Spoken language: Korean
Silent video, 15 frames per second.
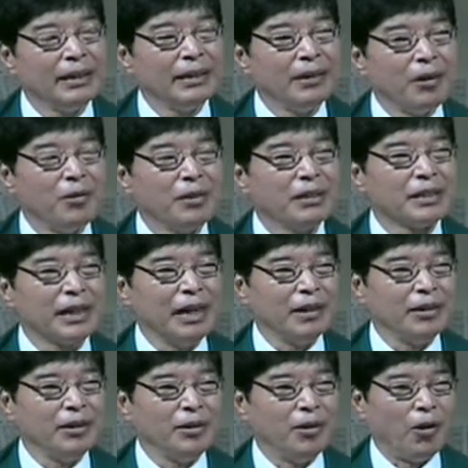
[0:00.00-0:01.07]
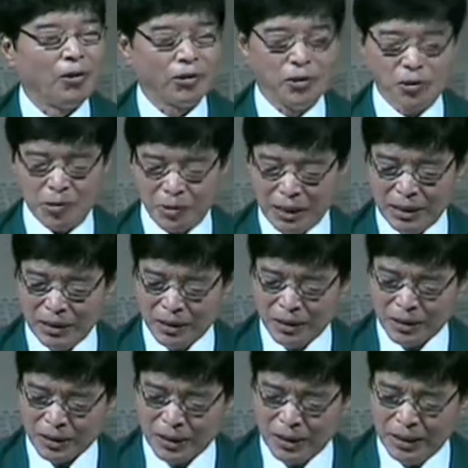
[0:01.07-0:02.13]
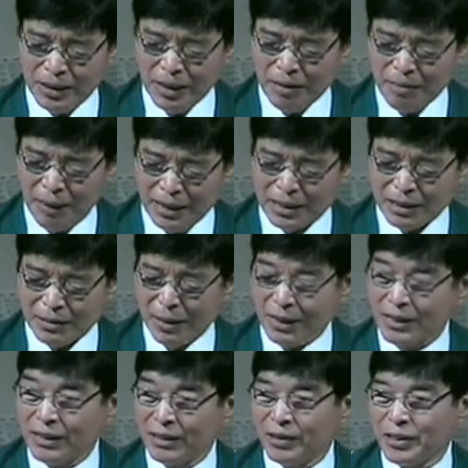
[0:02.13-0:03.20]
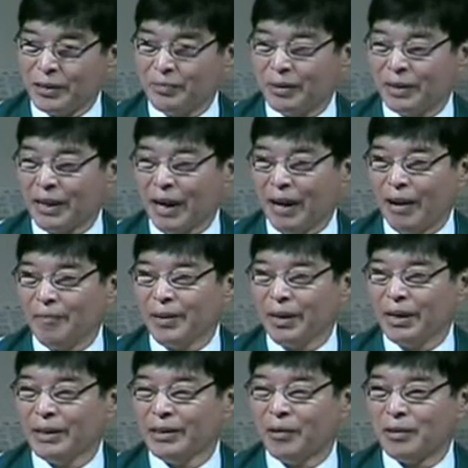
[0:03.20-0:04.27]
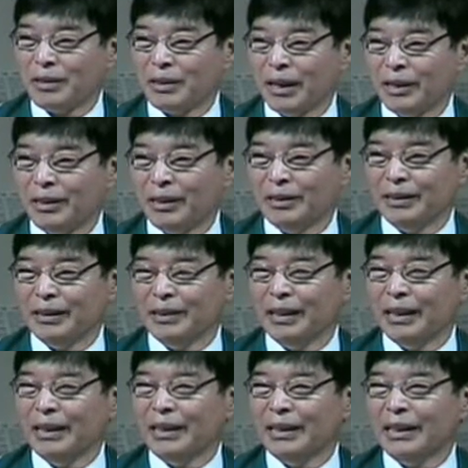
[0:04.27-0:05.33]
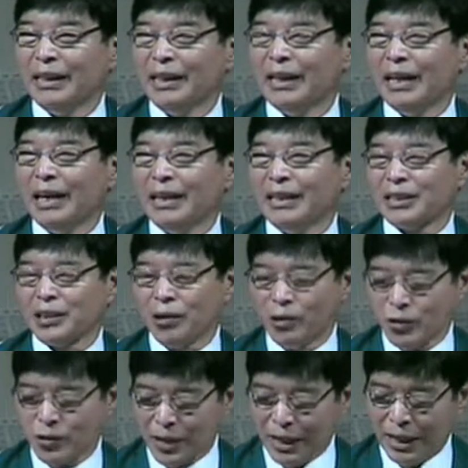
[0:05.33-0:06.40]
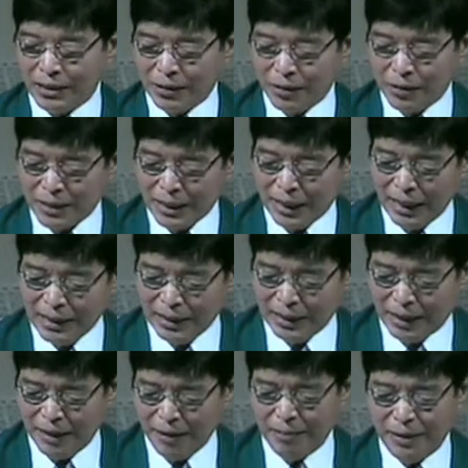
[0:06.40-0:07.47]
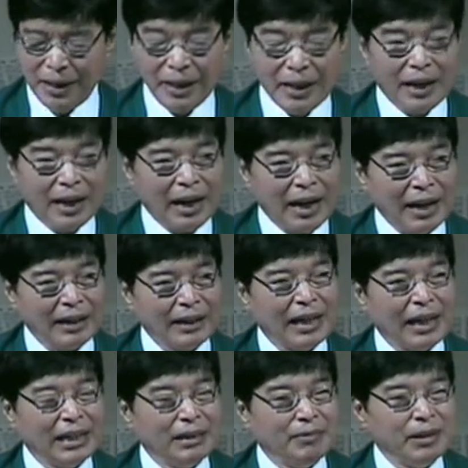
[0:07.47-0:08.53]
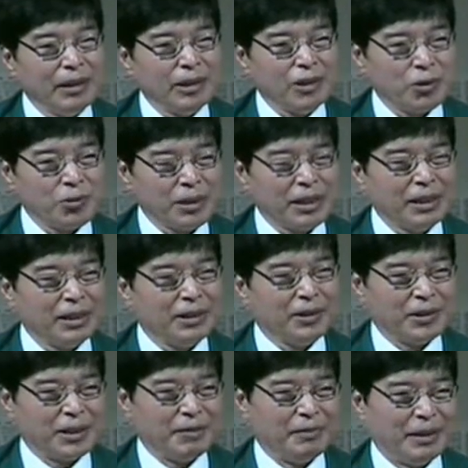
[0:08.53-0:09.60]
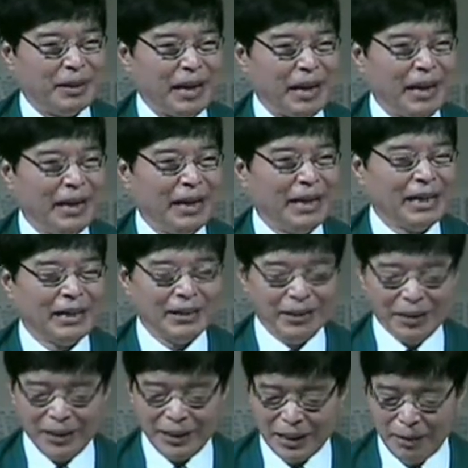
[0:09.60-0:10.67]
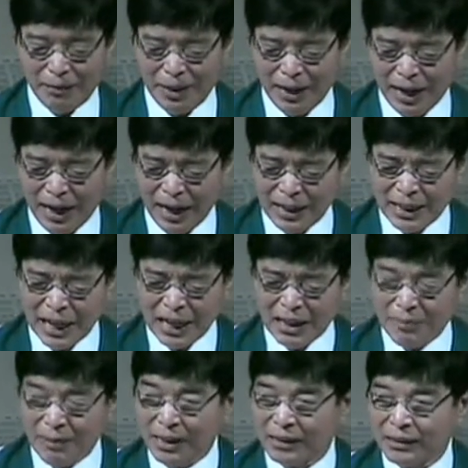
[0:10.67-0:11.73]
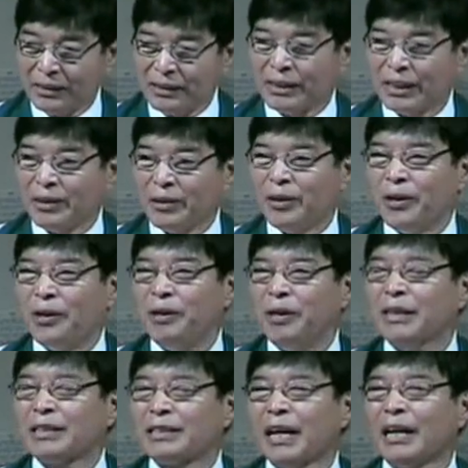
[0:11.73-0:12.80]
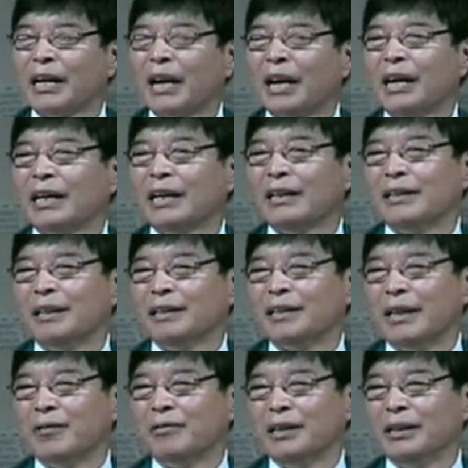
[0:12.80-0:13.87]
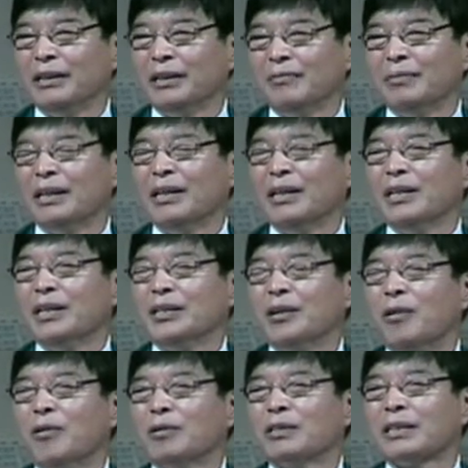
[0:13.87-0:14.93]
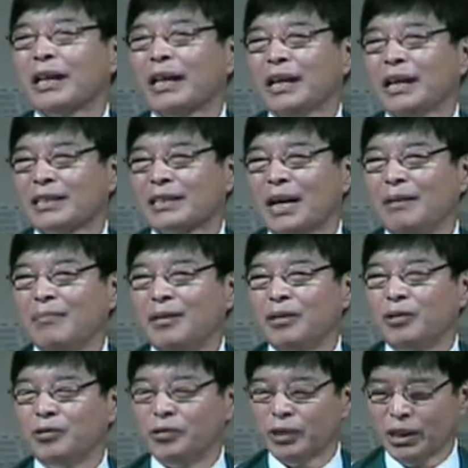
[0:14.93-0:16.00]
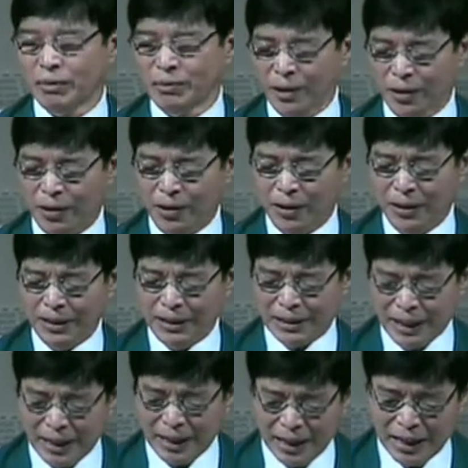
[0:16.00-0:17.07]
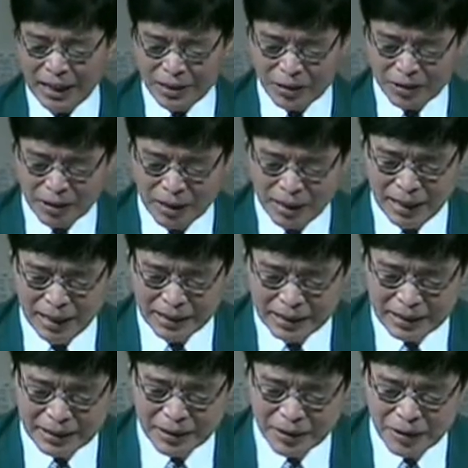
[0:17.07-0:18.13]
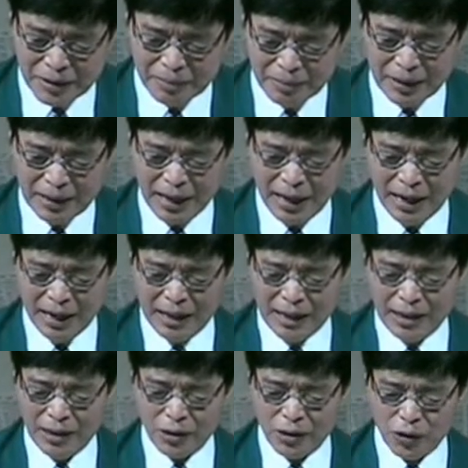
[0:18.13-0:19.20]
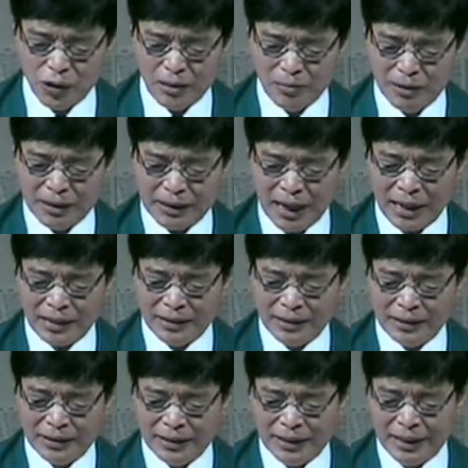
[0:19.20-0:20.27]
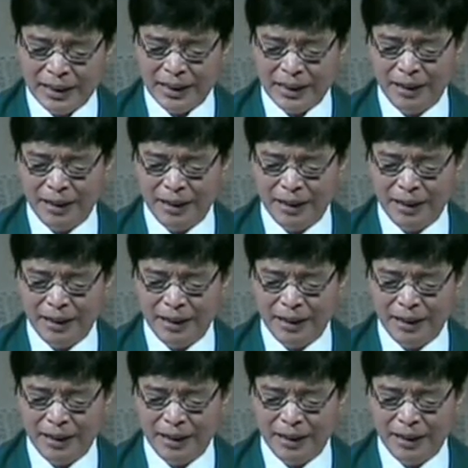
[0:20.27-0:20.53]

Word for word: 영생을 얻을 수 있는 것을 말씀하신 것입니다. 영생은 인간이 성취하는 것이 아니라 하나님이 주시는 것입니다. 그렇기 때문에 하나님의 뜻대로 살아가게 될 때 우리는 영생의 삶을 누리며 살아갈 수가 있는 것입니다. 주님을 따르는 일에